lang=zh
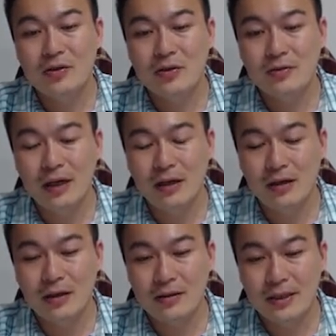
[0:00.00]

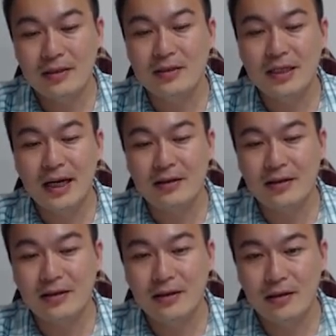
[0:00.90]
呃侧向的
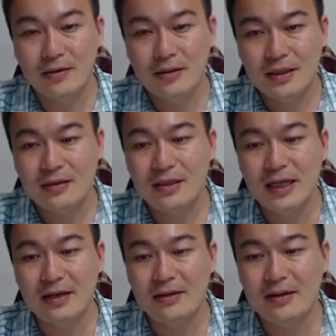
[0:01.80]
哈，侧
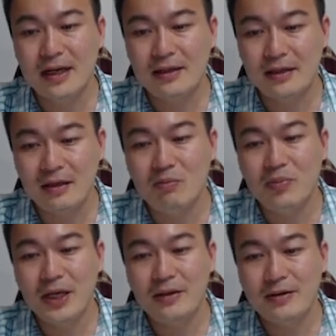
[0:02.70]
向的它的应
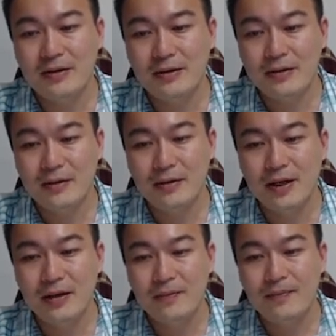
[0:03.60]

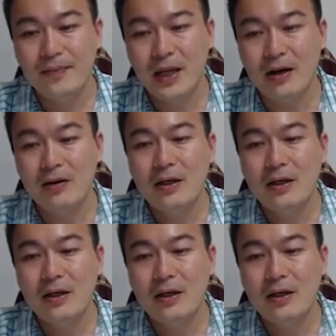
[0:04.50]
变，OK 好，